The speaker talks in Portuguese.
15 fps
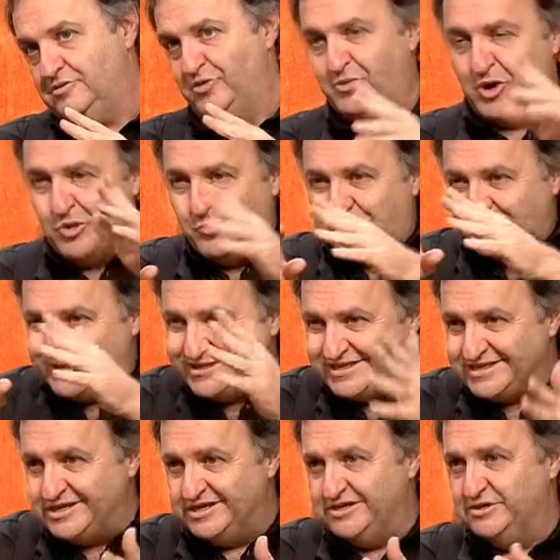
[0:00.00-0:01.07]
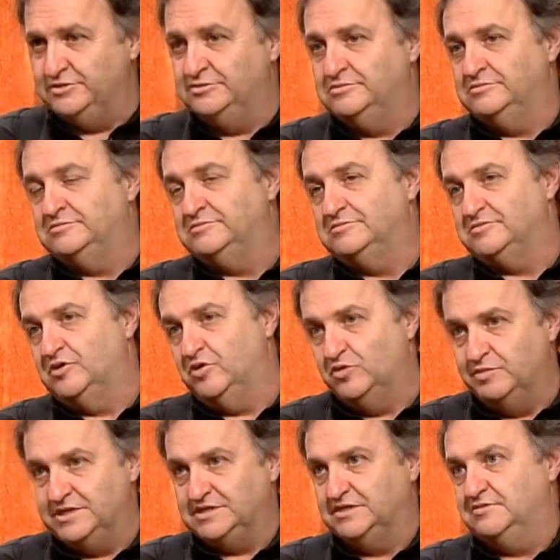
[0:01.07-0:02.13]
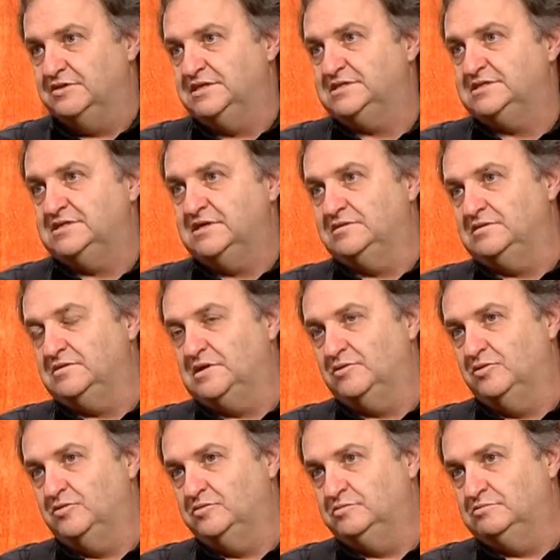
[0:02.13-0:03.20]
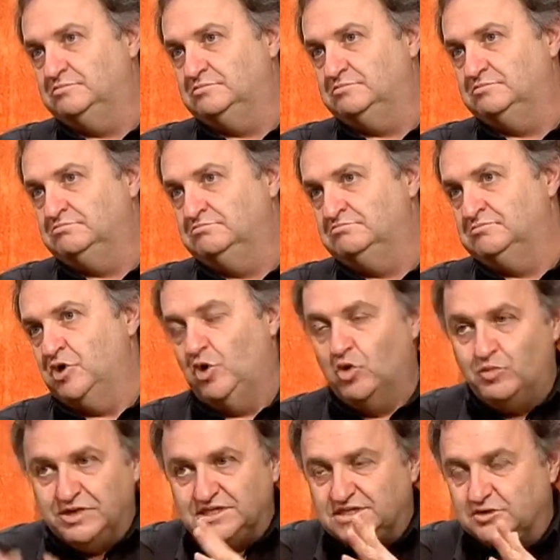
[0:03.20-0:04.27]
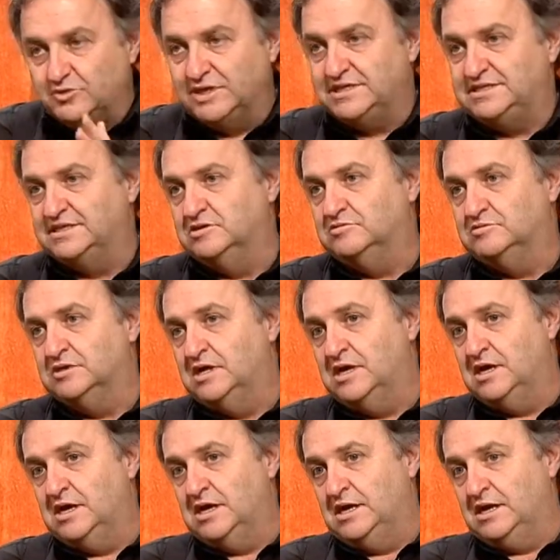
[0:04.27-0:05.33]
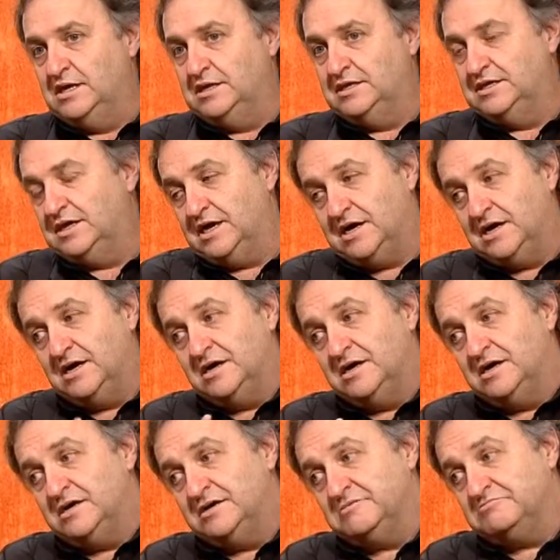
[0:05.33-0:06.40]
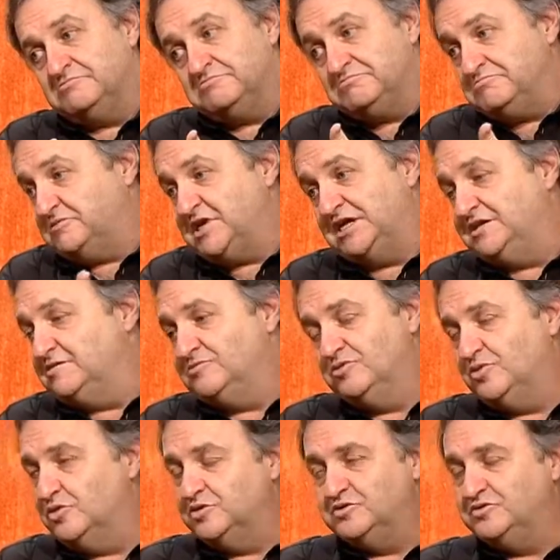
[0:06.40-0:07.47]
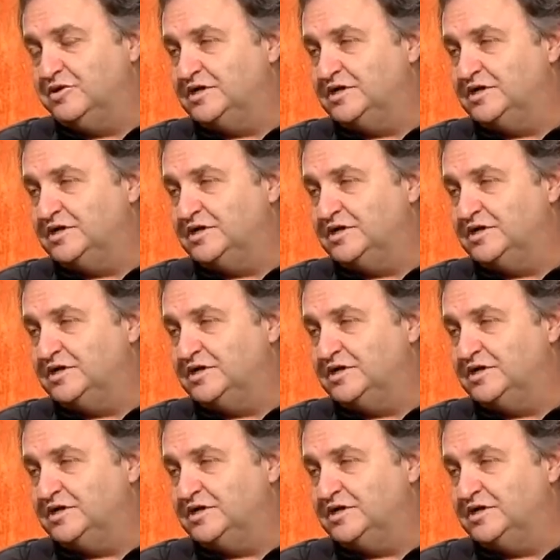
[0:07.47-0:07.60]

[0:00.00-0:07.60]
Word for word: uma composição ou uma situação, um, ou uma situação. Na, na, no conto